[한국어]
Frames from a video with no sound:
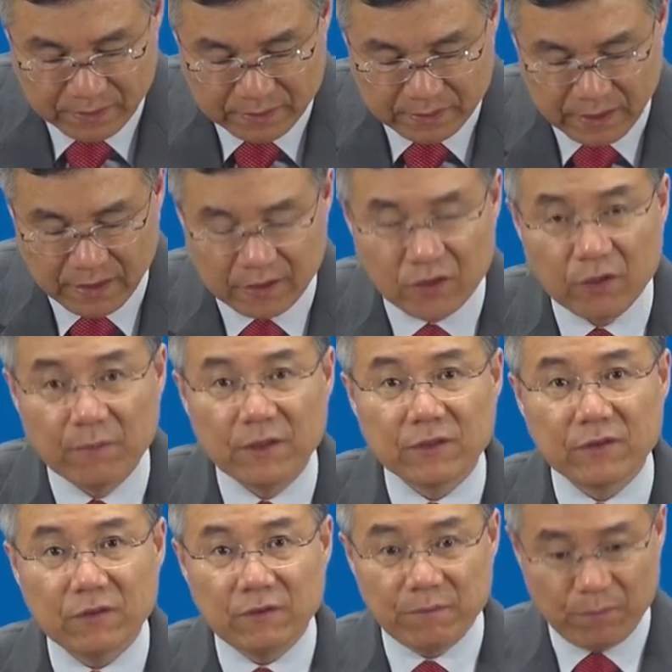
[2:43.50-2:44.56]
자,
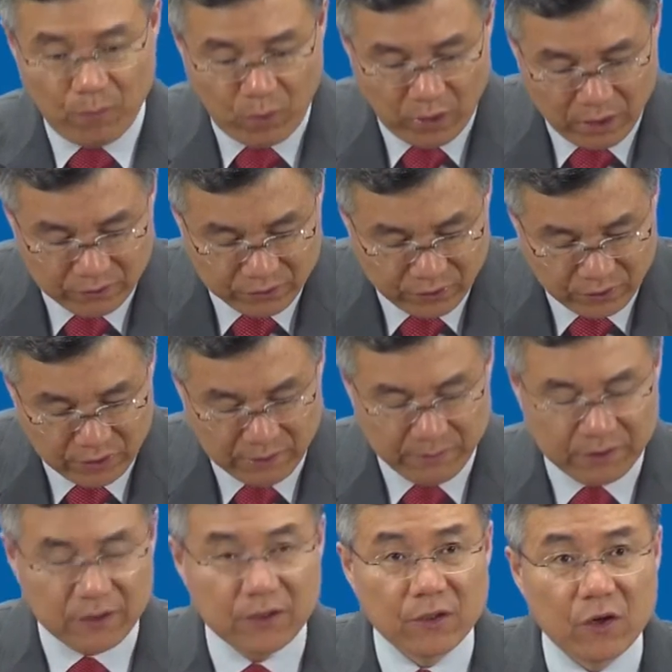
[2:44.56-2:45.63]
그러면서 뭐라고
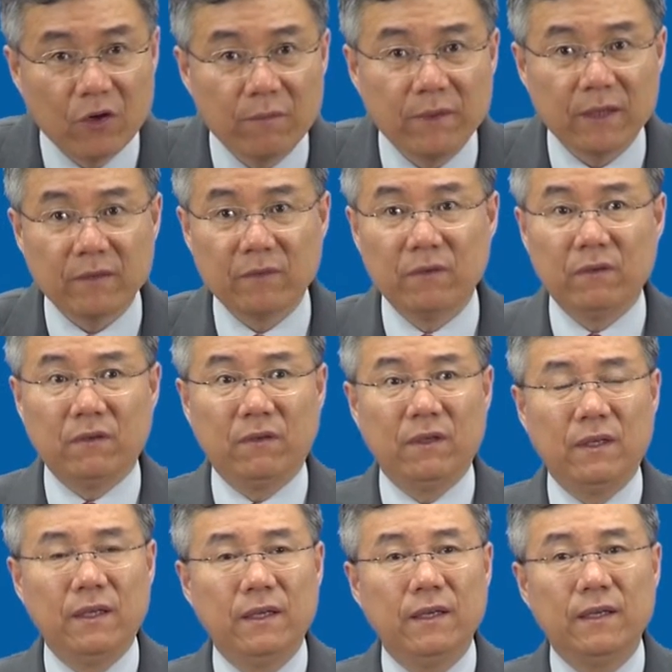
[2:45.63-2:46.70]
썼냐면, 그럼에도
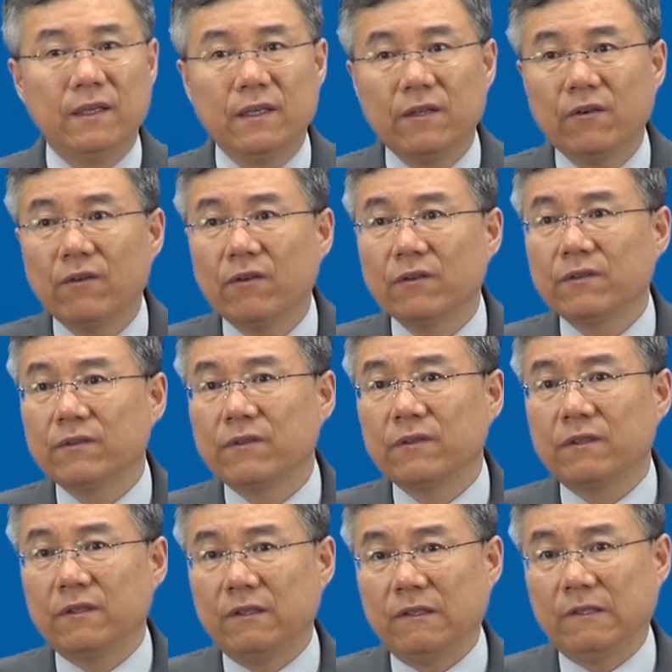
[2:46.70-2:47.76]
이런
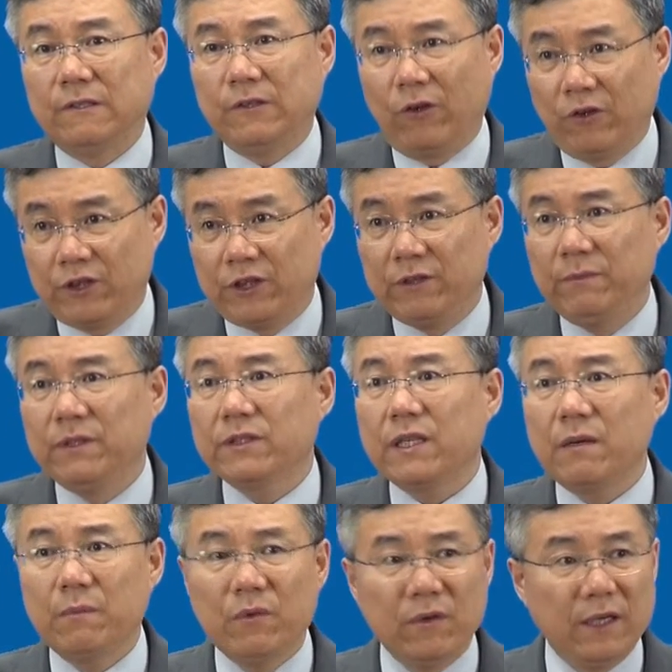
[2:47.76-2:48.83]
것들을 열심히
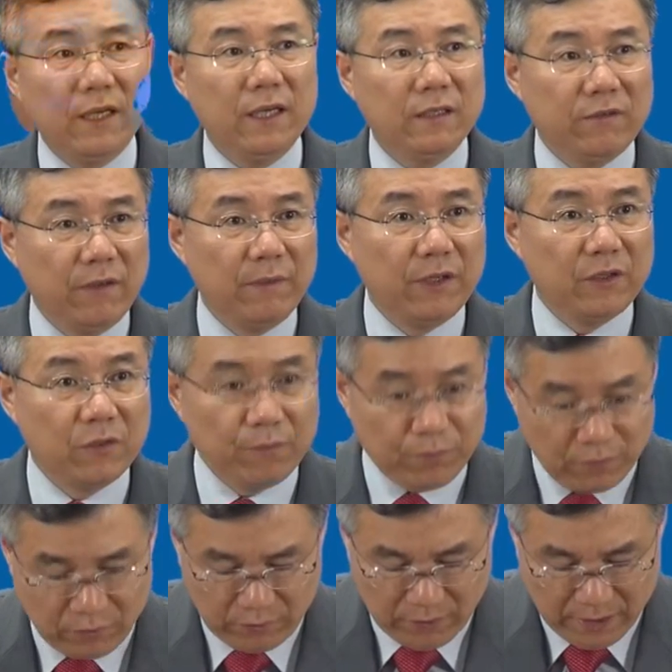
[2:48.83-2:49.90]
사모해야 됨에도
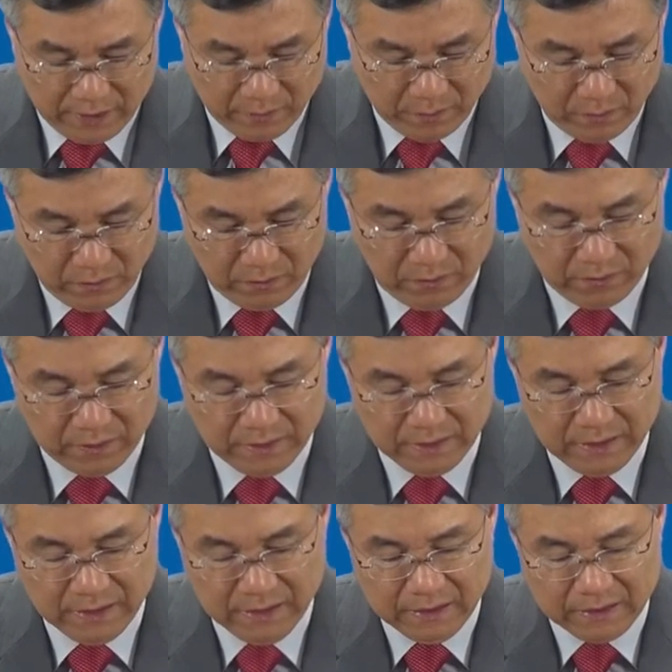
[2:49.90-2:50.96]
불구하고
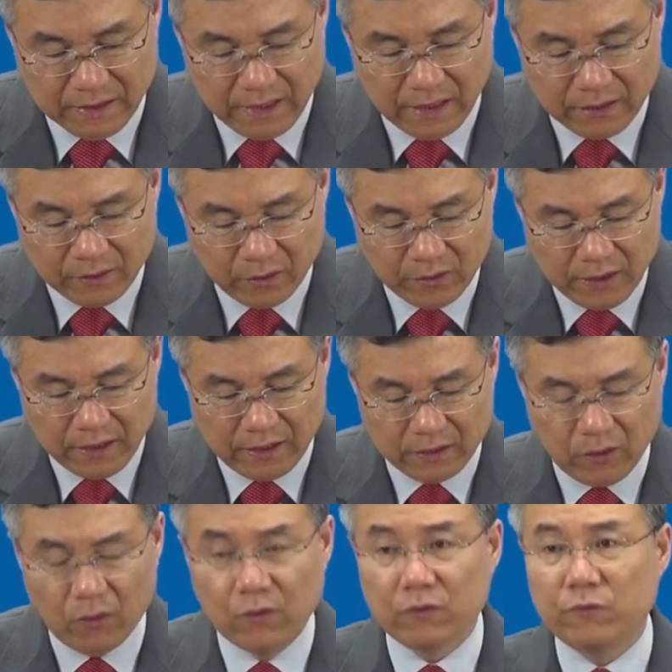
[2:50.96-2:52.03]
내가 너희에게
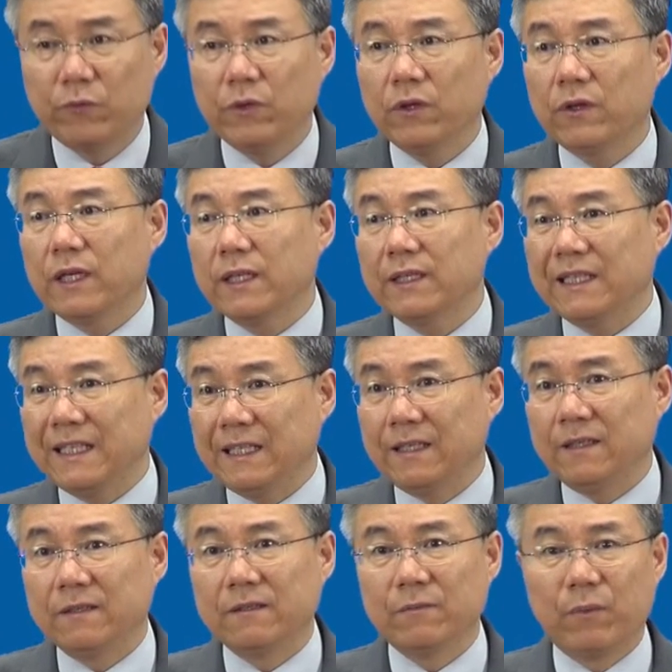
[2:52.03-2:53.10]
더욱 뛰어난
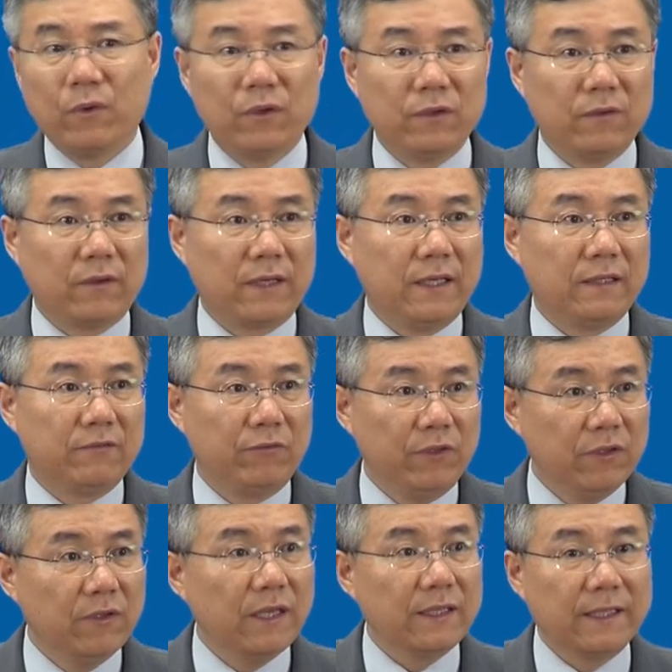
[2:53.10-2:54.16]
길을 보이노라.
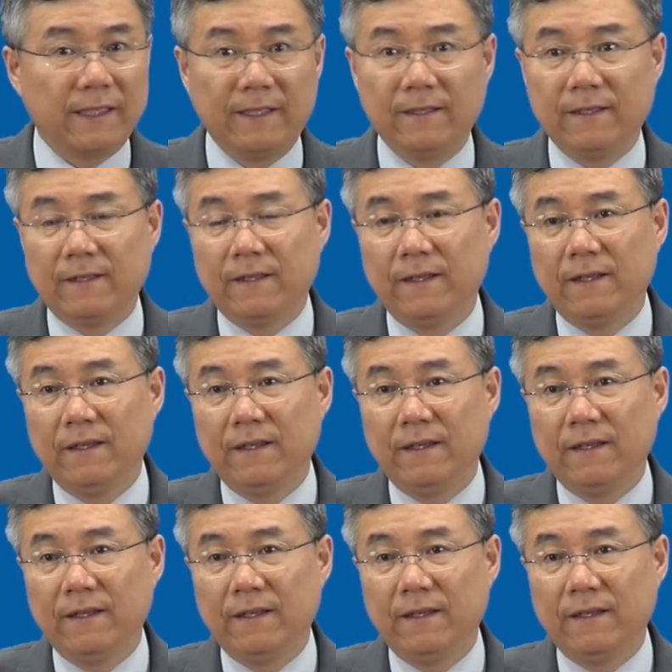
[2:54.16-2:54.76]
뛰어난 길.